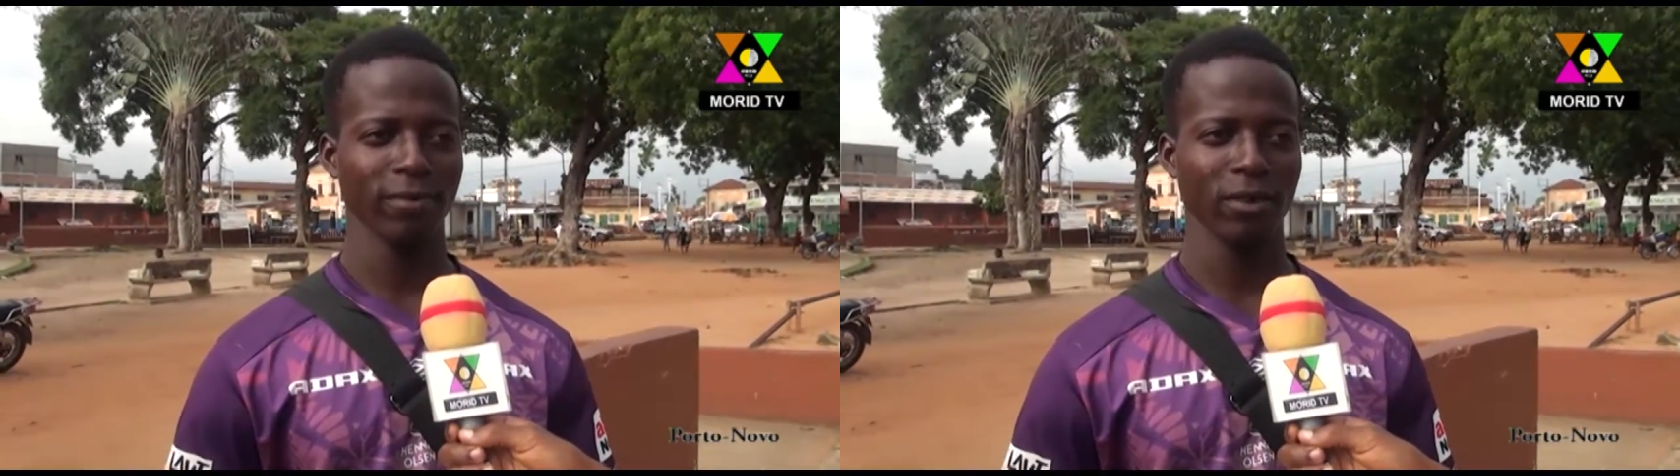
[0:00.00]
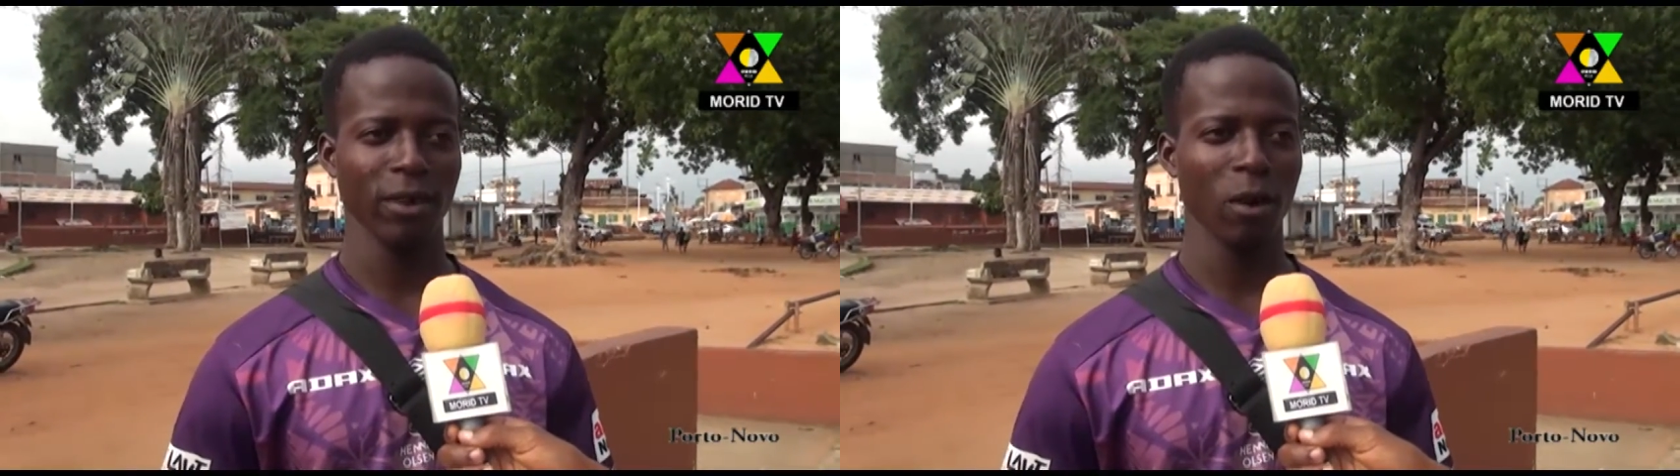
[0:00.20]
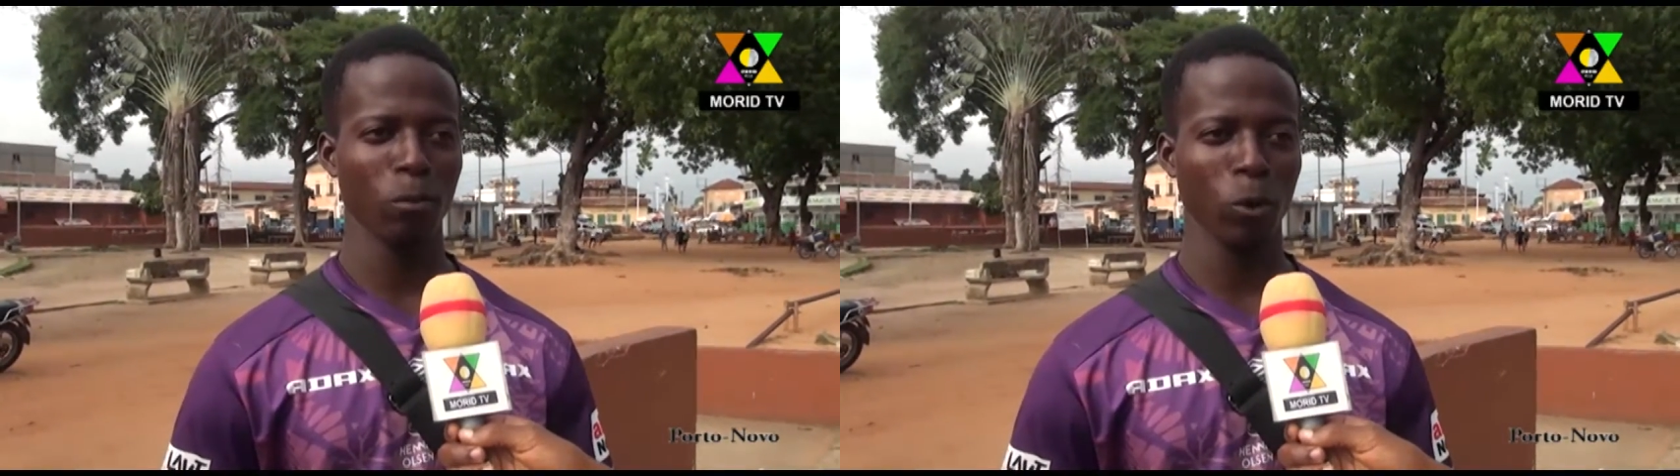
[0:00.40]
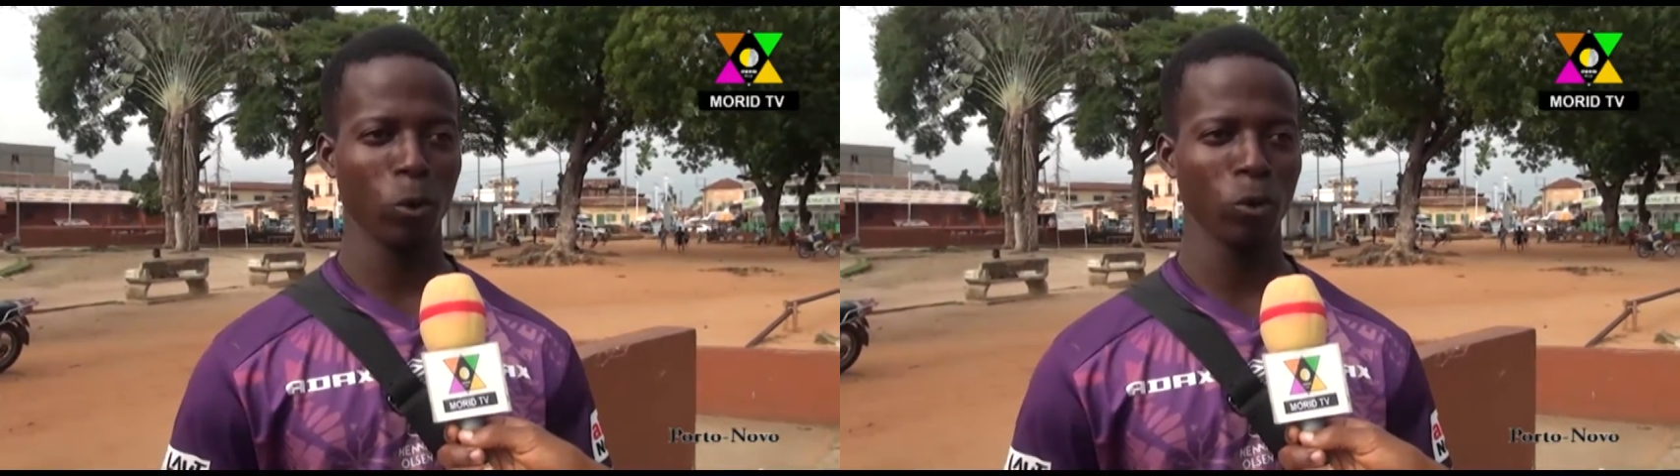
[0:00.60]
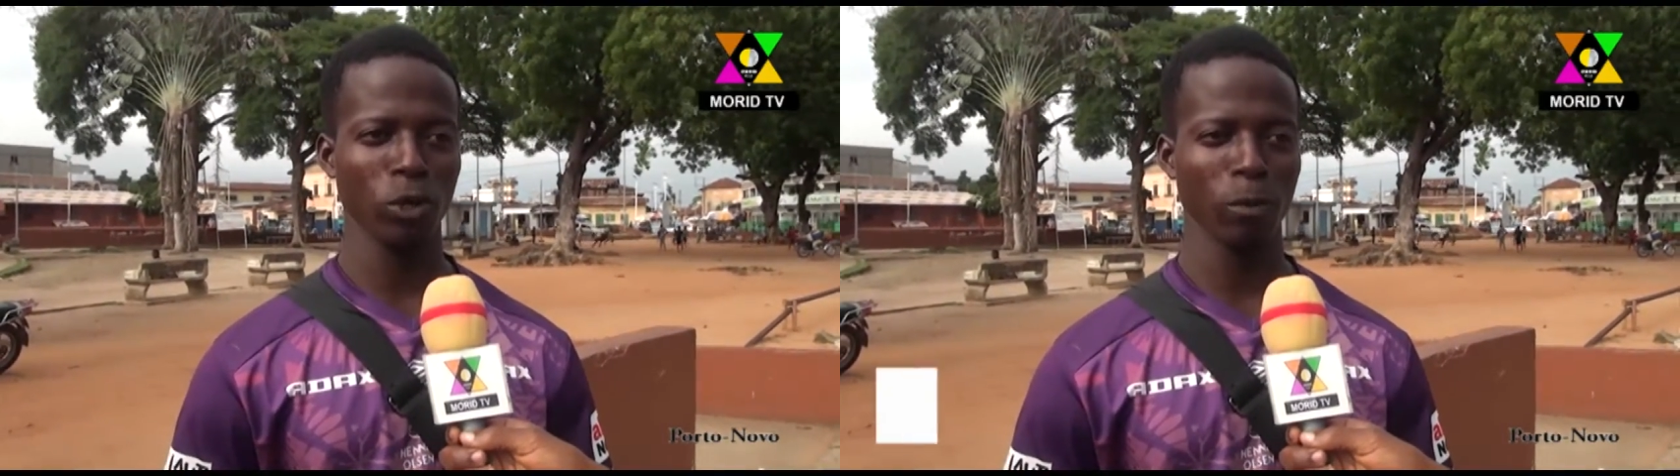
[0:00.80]
il y a
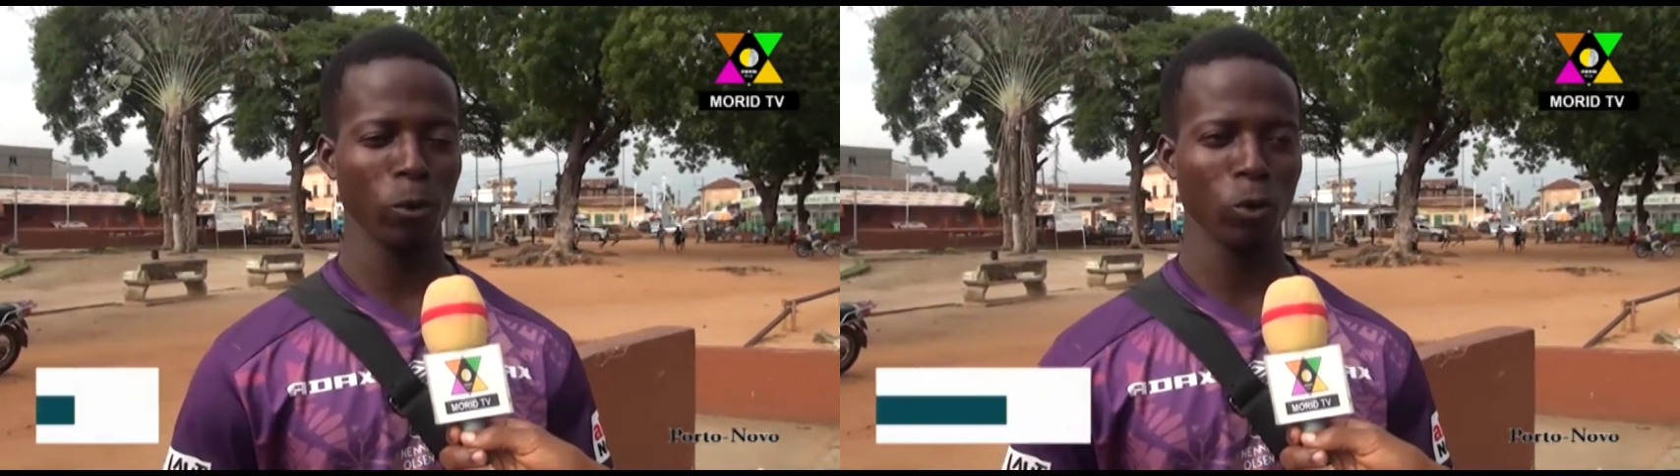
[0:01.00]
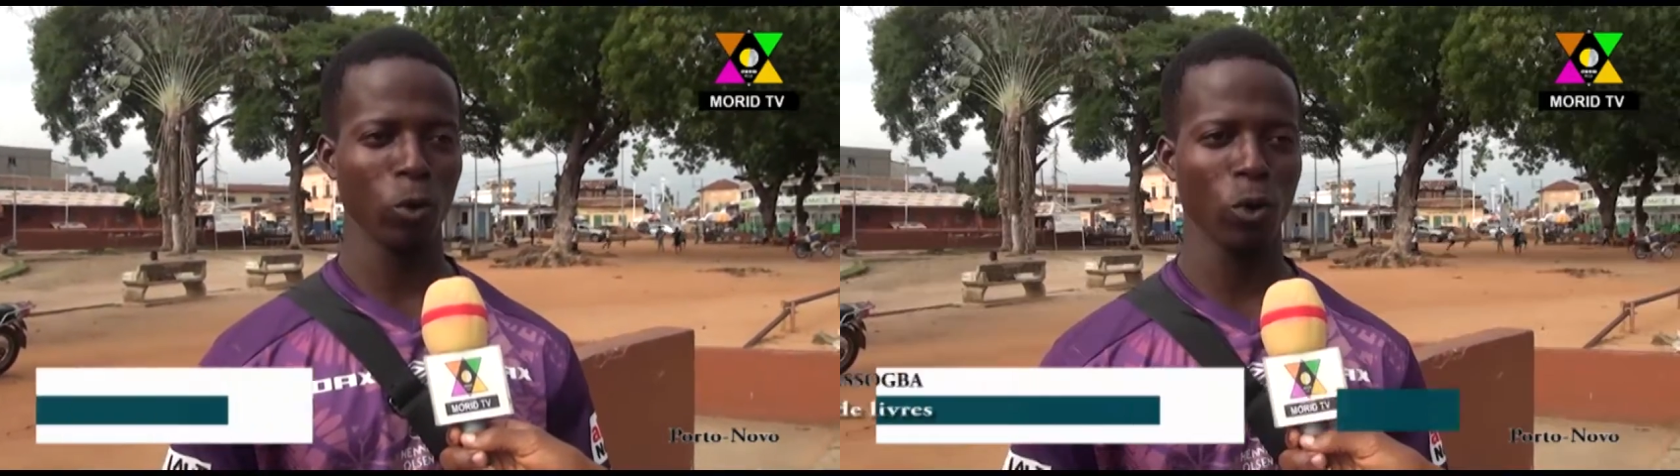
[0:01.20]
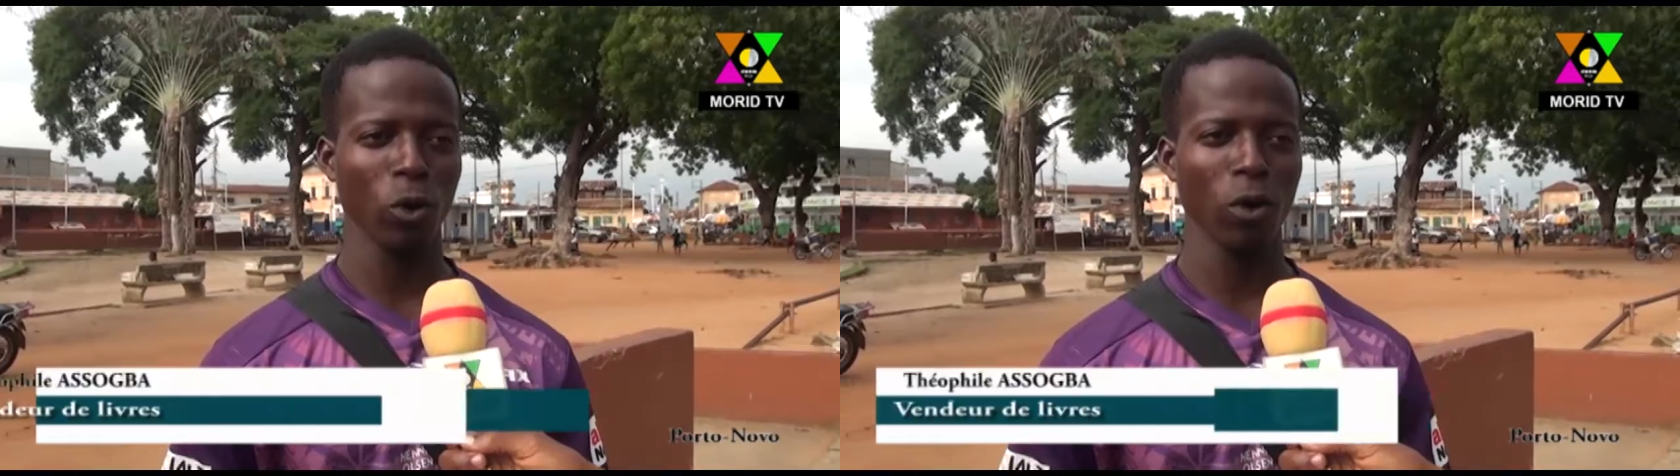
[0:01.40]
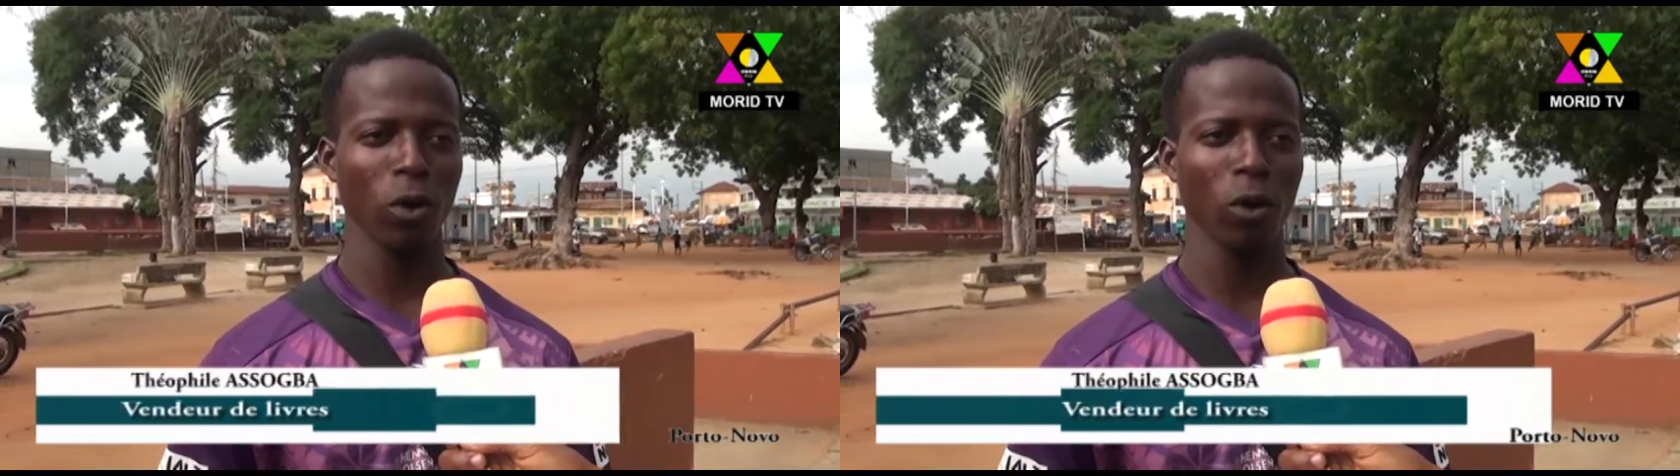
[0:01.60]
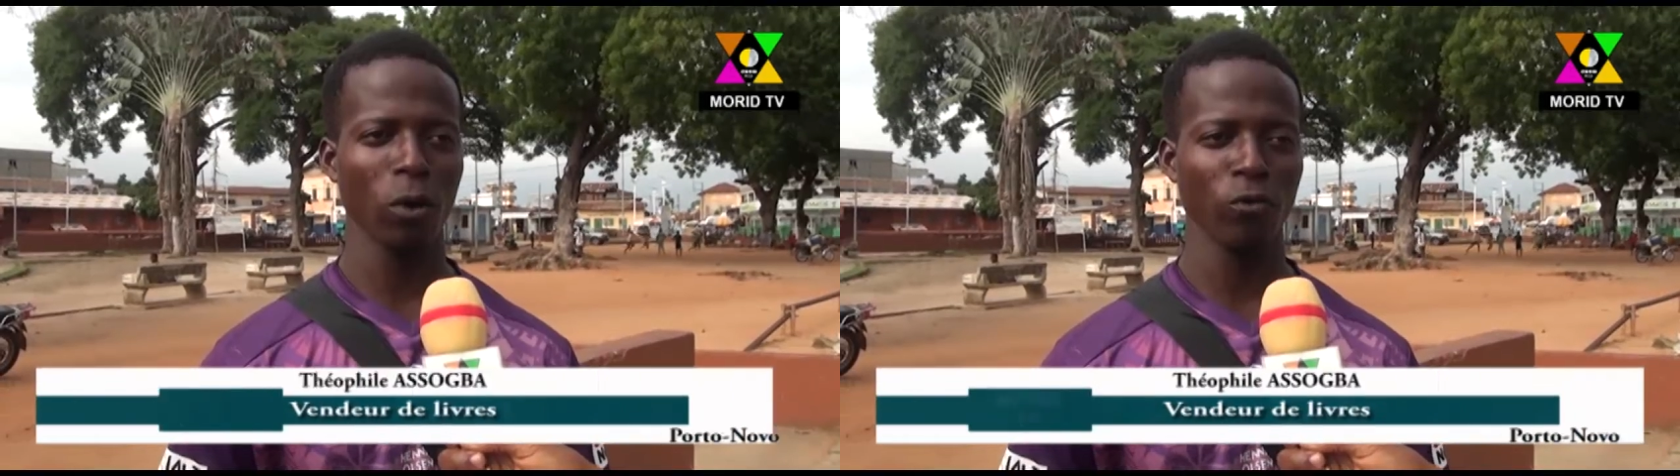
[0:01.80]
beaucoup de protocoles,